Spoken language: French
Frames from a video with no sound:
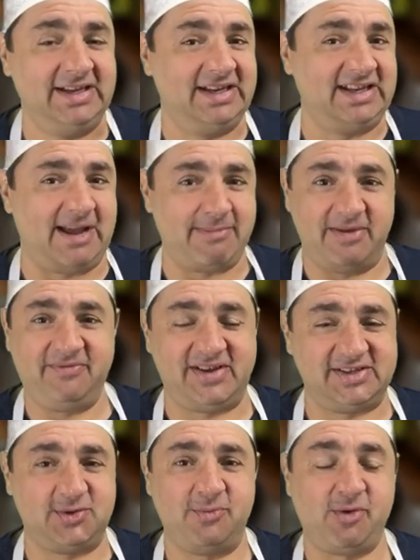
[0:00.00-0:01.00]
de la même
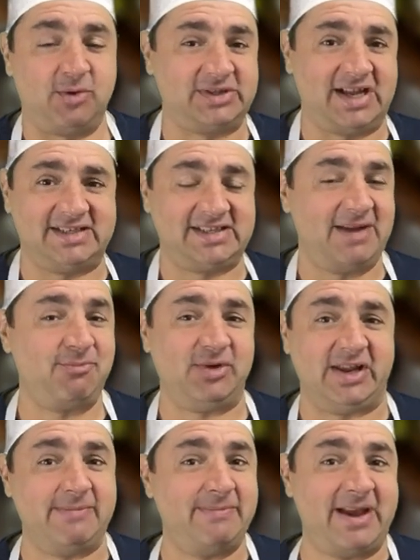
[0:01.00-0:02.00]
façon, puis on s'en sert pour
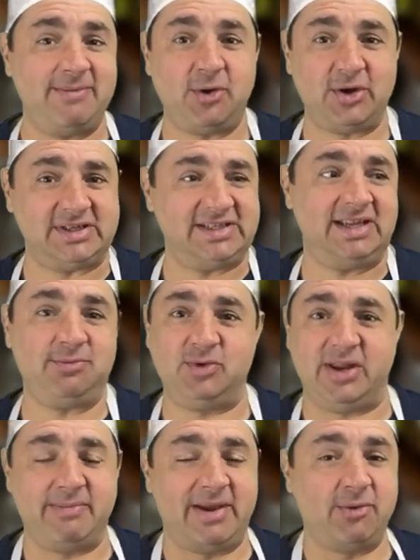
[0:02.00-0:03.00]
les mêmes recettes, pour
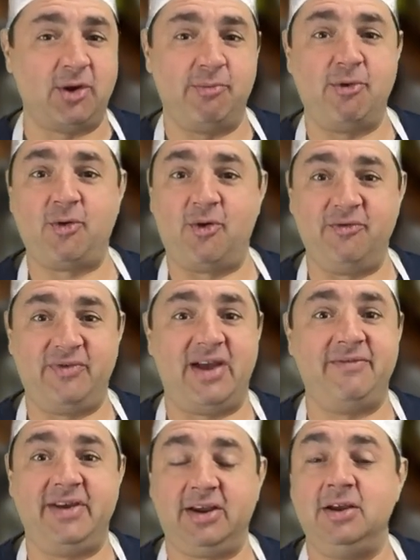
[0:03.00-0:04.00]
les mêmes repas qu'on fait
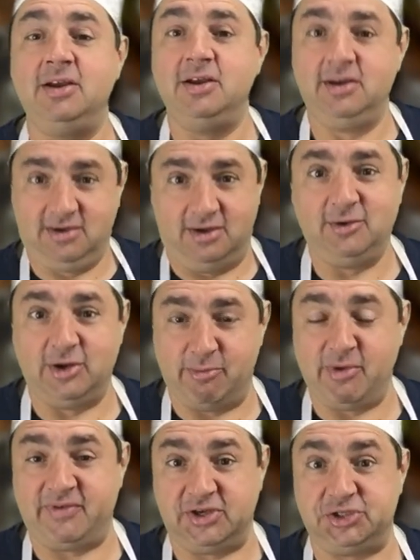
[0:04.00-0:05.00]
avec le
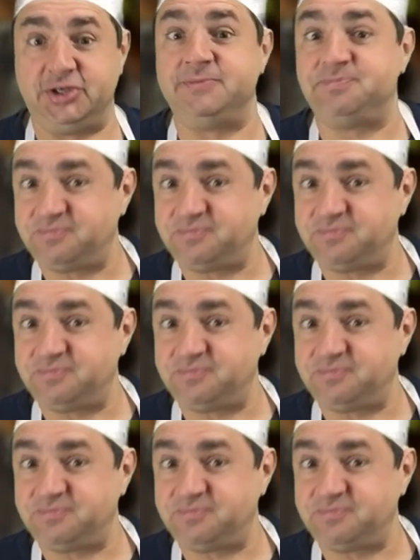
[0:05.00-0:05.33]
bœuf haché.